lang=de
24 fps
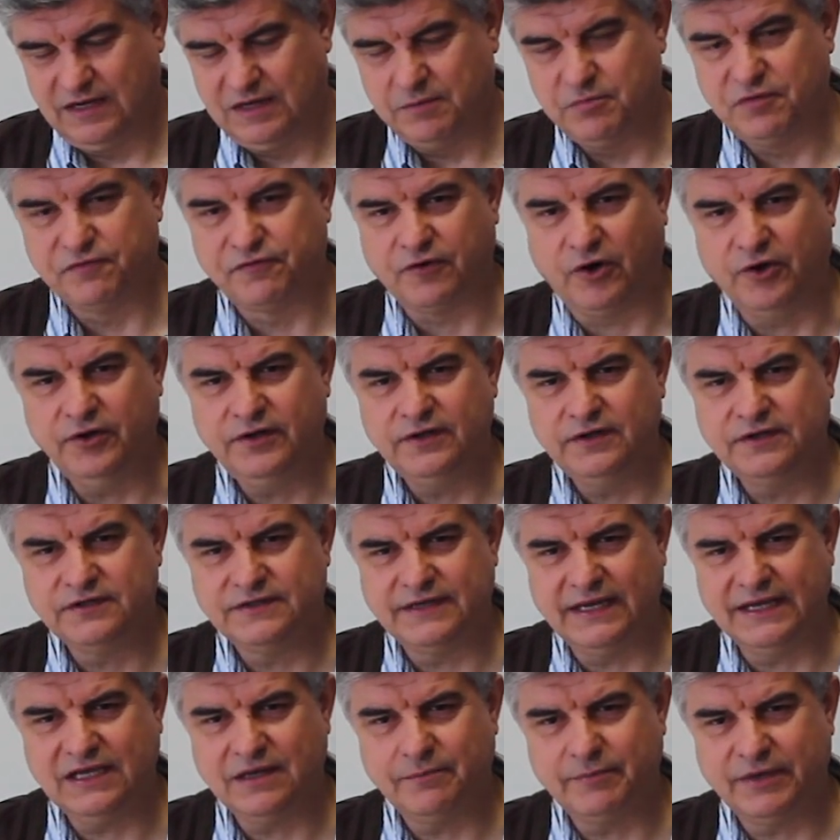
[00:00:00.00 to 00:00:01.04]
Liebe Freunde, ich
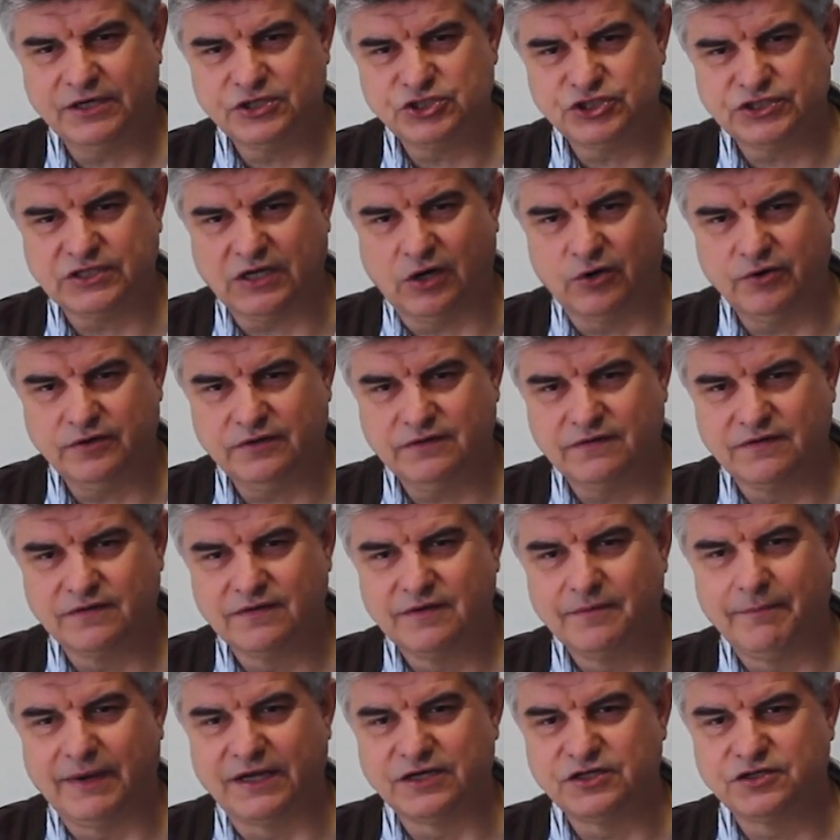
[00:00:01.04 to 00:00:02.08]
denke, man staunt
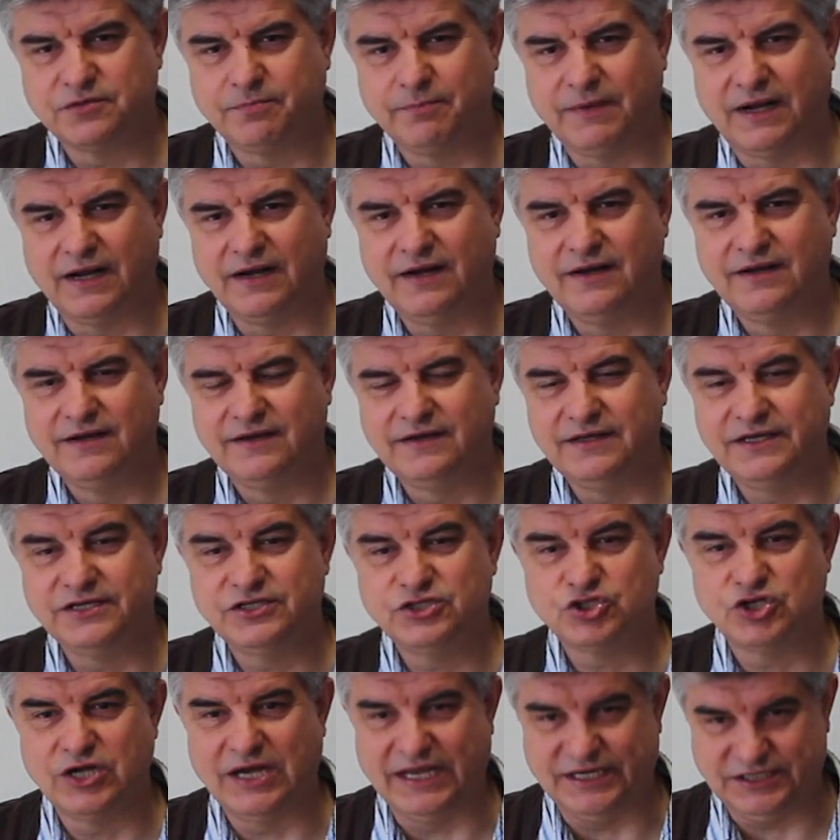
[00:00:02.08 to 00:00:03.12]
manchmal
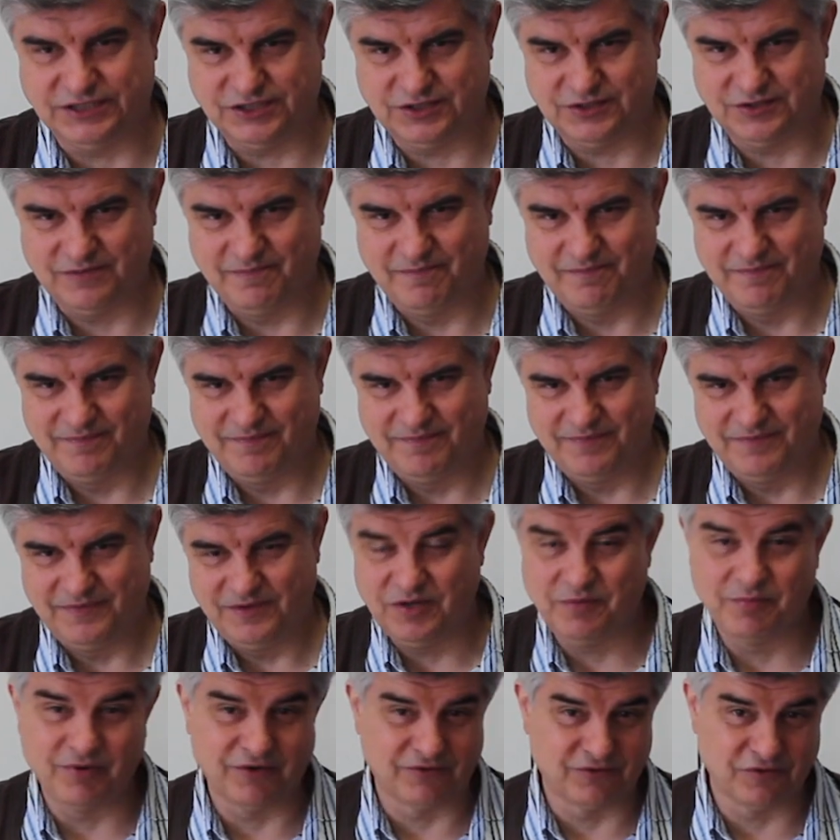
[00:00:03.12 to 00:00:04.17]
nicht schlecht
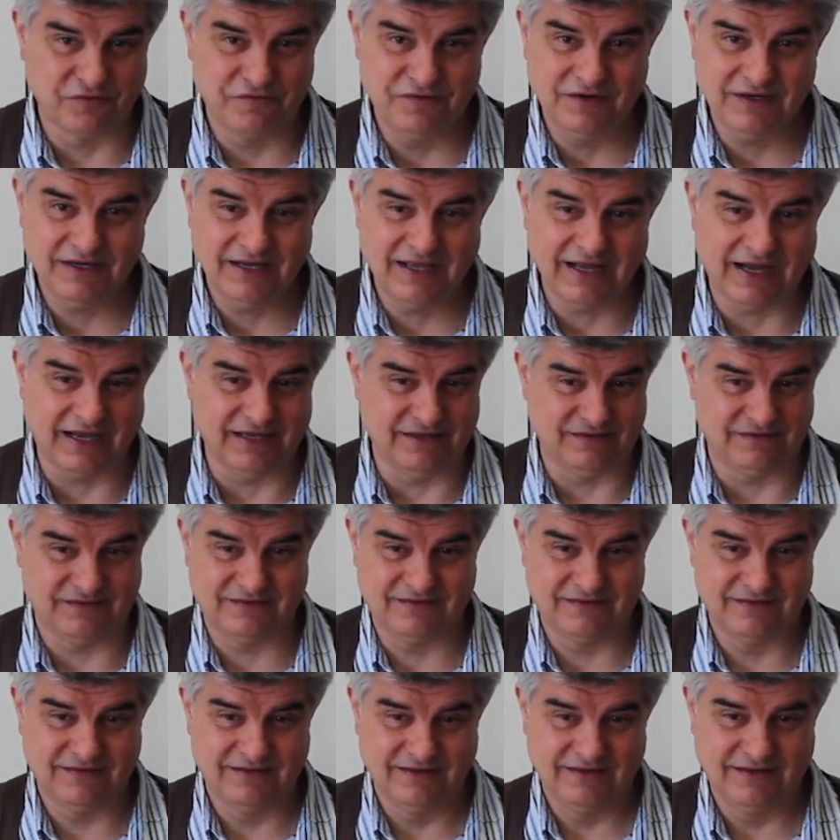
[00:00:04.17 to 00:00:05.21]
über so viel
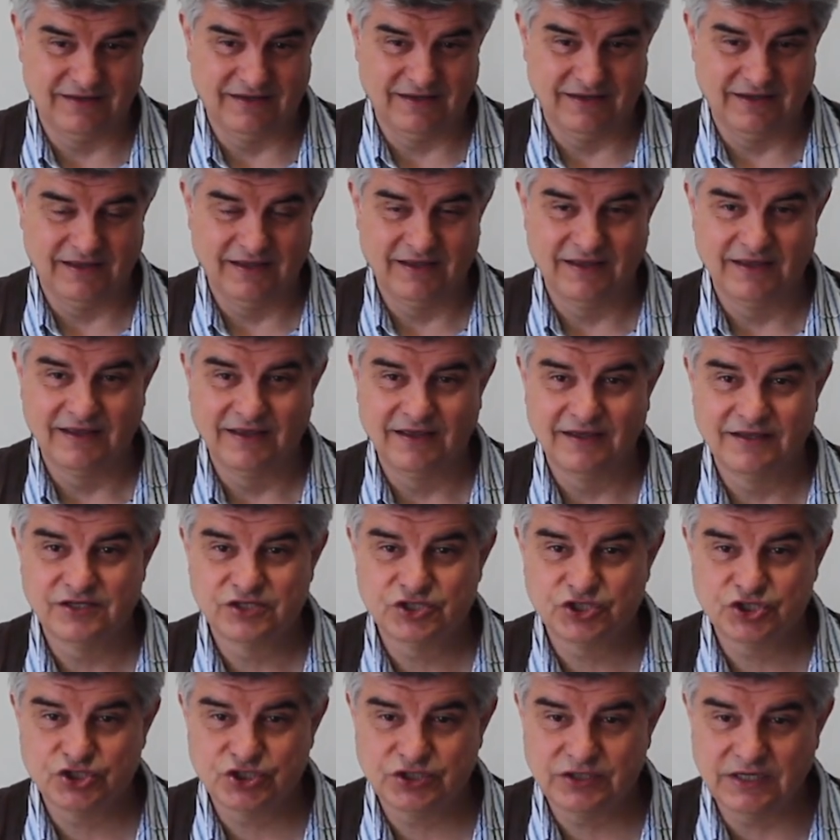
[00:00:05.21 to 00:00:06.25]
Geist,
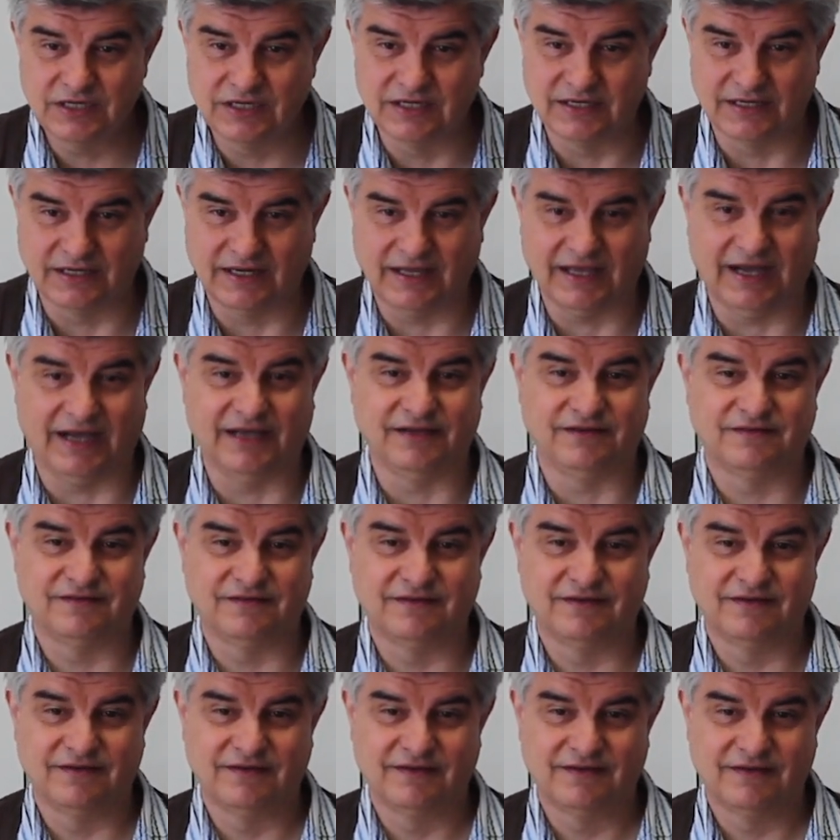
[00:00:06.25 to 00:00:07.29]
stillen Geist.
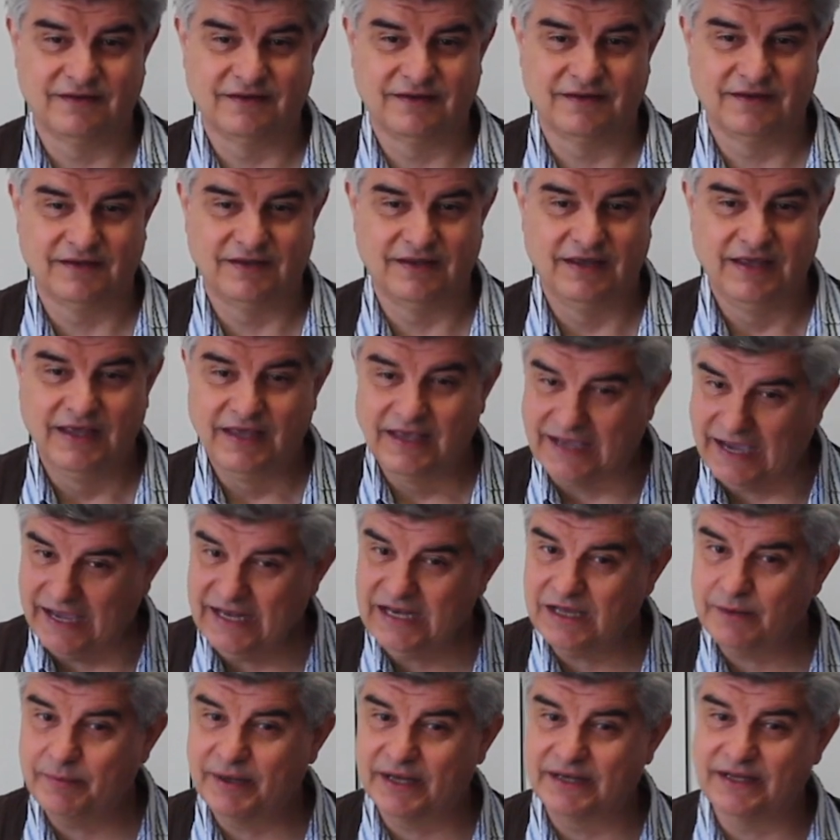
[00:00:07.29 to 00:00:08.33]

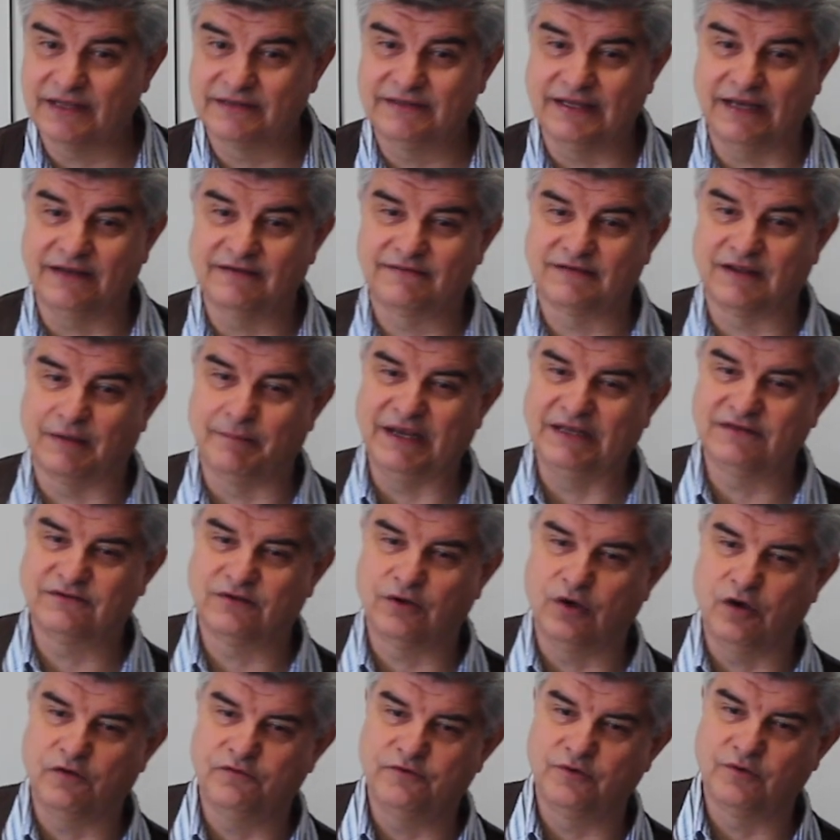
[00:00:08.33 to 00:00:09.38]
Keiner bei der
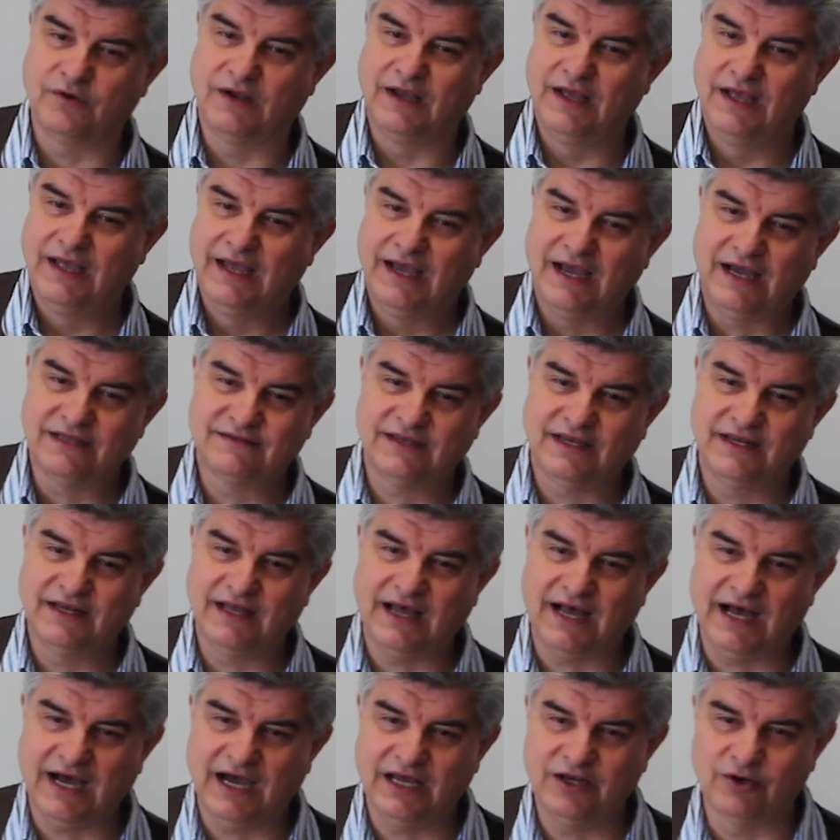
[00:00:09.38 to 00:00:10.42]
Testamentseröffnung hatte
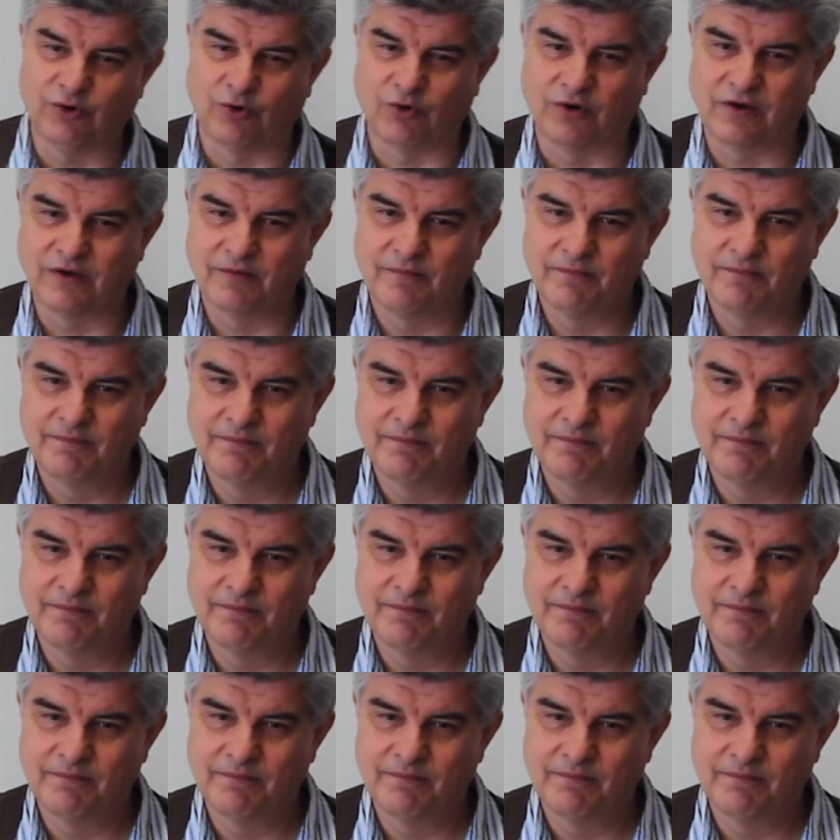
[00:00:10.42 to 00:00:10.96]
eine Ahnung.